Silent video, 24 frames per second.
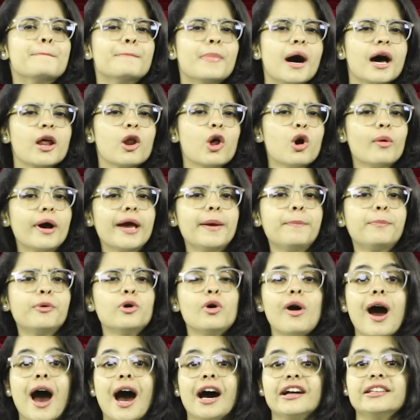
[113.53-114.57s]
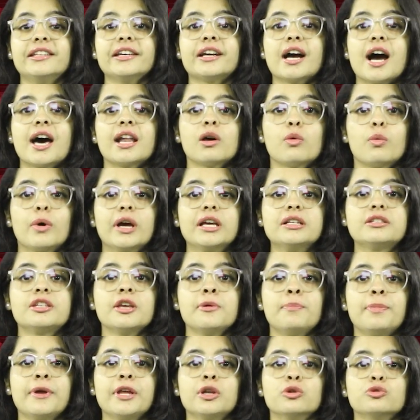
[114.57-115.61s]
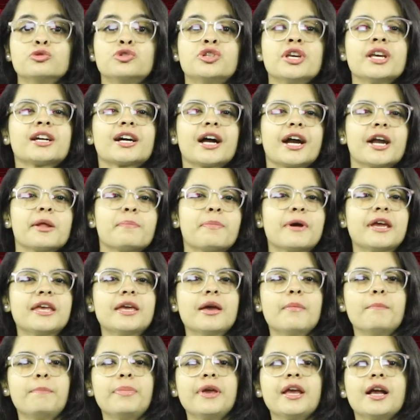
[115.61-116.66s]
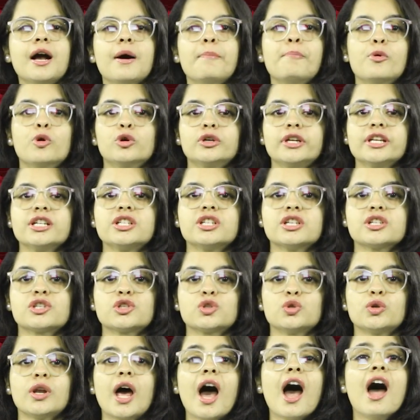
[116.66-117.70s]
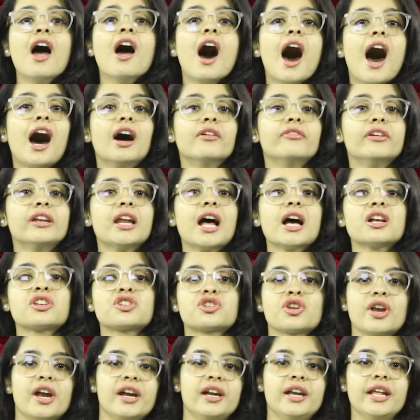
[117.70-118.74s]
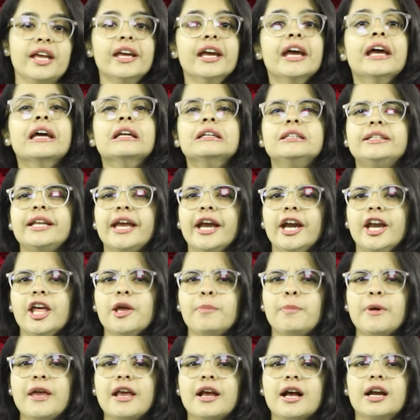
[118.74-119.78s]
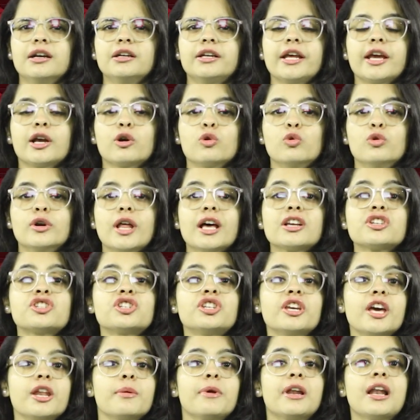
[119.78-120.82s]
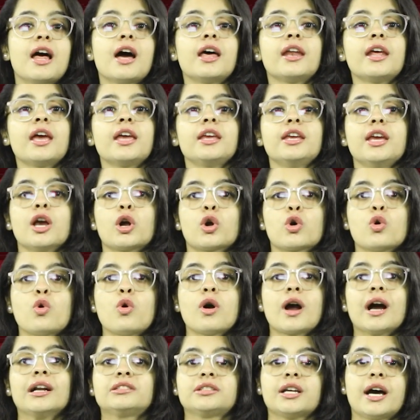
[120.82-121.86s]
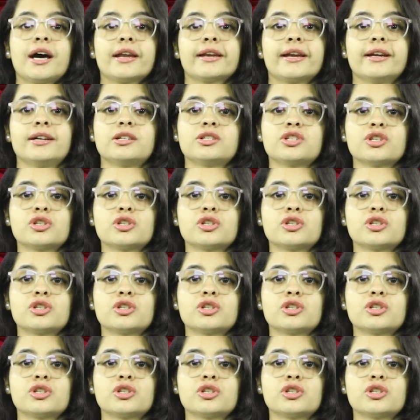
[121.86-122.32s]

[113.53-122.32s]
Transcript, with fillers: మరోవైపు అధికార వైసీపీ నుంచి కడప ఎంపీగా పోటీ చేస్తున్న అవినాష్ రెడ్డి టీడీపీ కంటే కూడా షర్మిలానే ఎక్కువగా టార్గెట్